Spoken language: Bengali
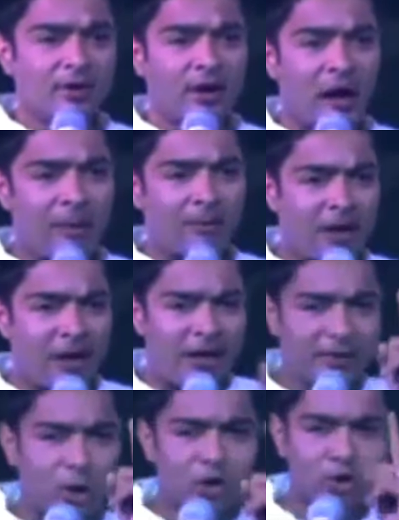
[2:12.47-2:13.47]
আপনারা এটা
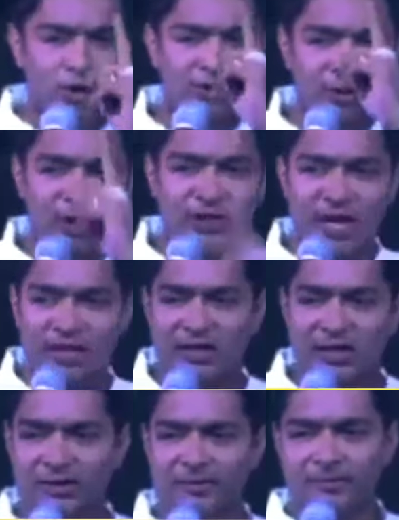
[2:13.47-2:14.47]
কতদিন ধরে
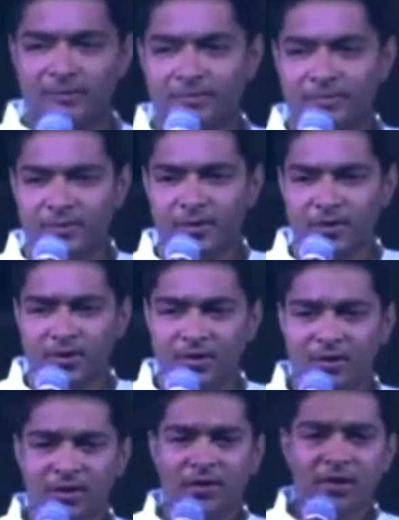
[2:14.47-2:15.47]
চাইছিলেন
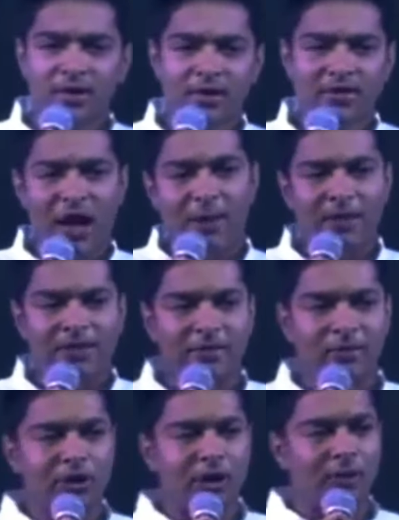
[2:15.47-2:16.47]
যে আমাদের
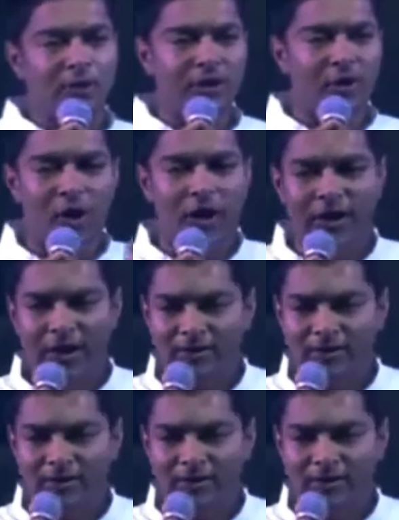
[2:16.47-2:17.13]
মতামত নেওয়া হয় না